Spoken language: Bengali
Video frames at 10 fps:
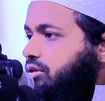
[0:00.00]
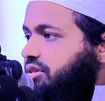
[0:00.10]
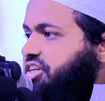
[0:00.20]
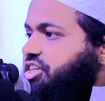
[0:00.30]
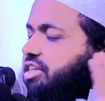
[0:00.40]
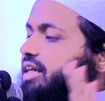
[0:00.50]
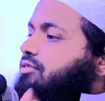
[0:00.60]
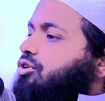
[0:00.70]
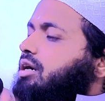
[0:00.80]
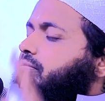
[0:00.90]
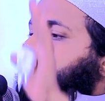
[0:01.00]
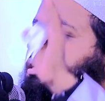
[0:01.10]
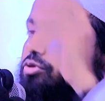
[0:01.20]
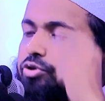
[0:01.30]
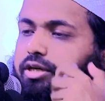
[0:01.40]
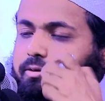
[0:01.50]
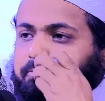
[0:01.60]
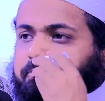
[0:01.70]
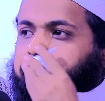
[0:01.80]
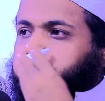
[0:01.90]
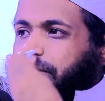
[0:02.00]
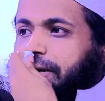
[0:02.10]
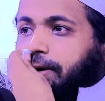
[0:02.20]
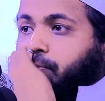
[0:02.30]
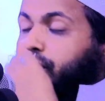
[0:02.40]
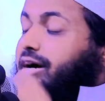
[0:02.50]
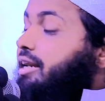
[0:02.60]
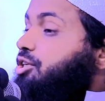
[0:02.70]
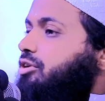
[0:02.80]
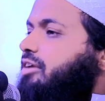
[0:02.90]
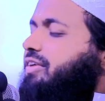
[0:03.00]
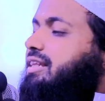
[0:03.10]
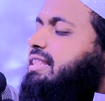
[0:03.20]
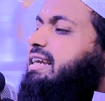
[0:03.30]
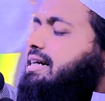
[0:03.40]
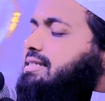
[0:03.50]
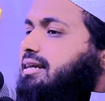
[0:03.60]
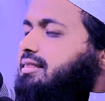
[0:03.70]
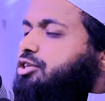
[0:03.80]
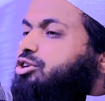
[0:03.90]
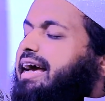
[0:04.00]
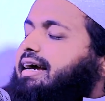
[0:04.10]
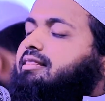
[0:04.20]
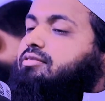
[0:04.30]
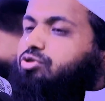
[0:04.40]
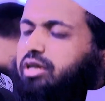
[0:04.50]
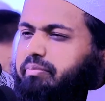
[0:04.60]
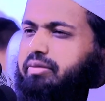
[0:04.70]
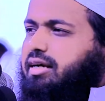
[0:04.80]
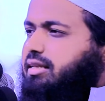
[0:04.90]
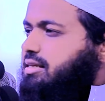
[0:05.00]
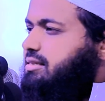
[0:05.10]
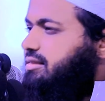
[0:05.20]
দৃষ্টান্ত নাম্বার দুই বুখারি শরীফের তিন হাজার তিনশো একাত্তর নাম্বার হাদিস